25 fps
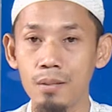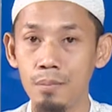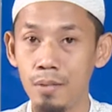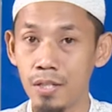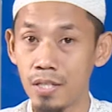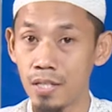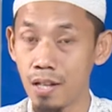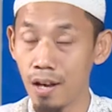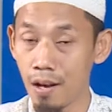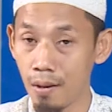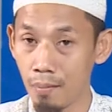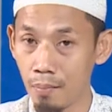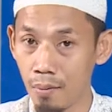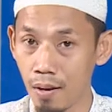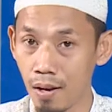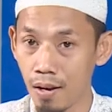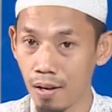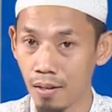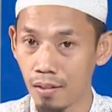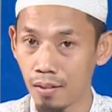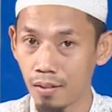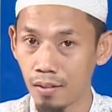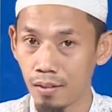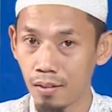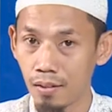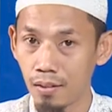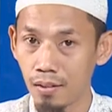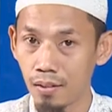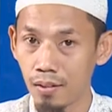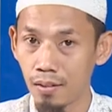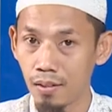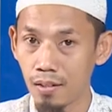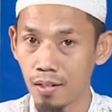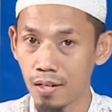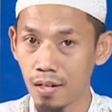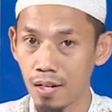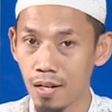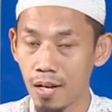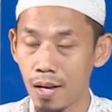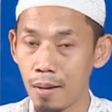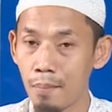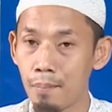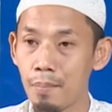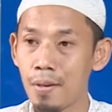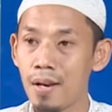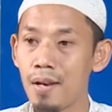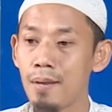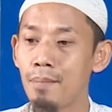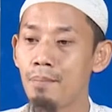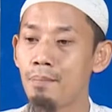bisa apa
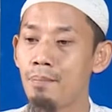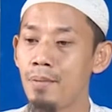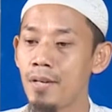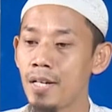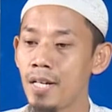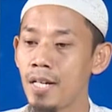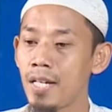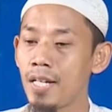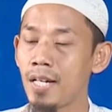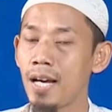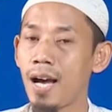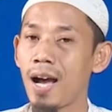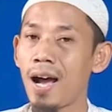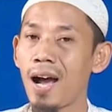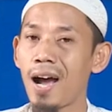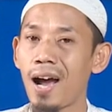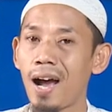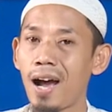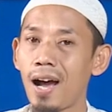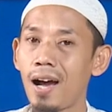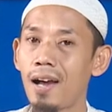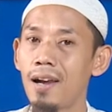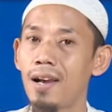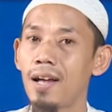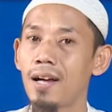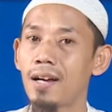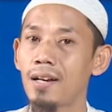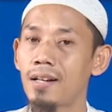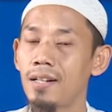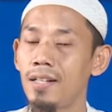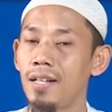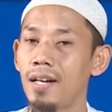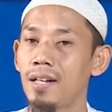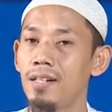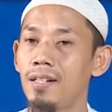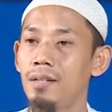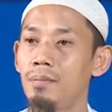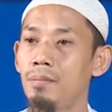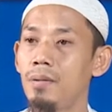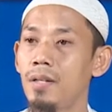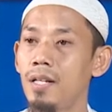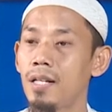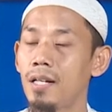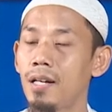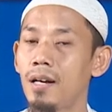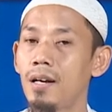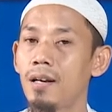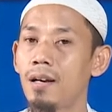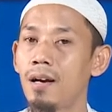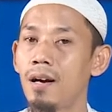melebihi akhlak yang
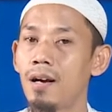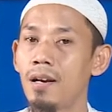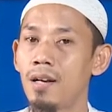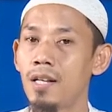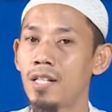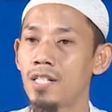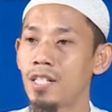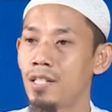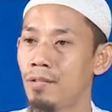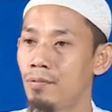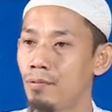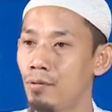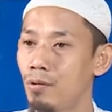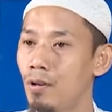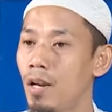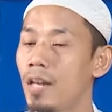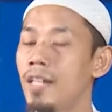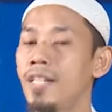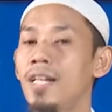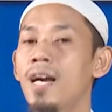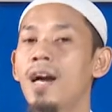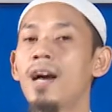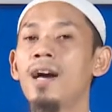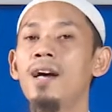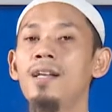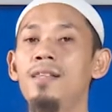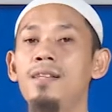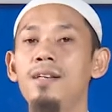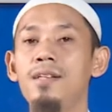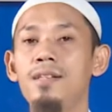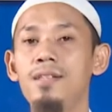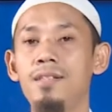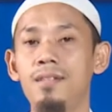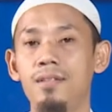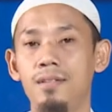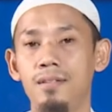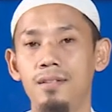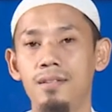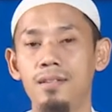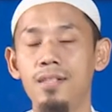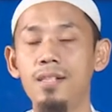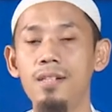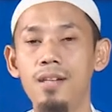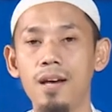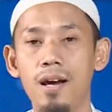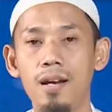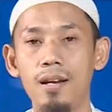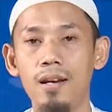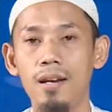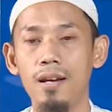diberikan oleh si fulan yang A tadi
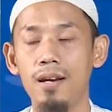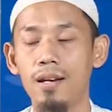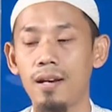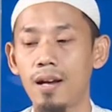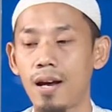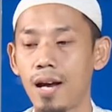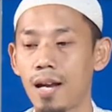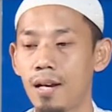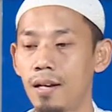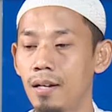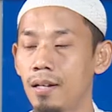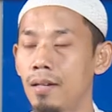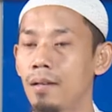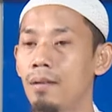tidak ada larangan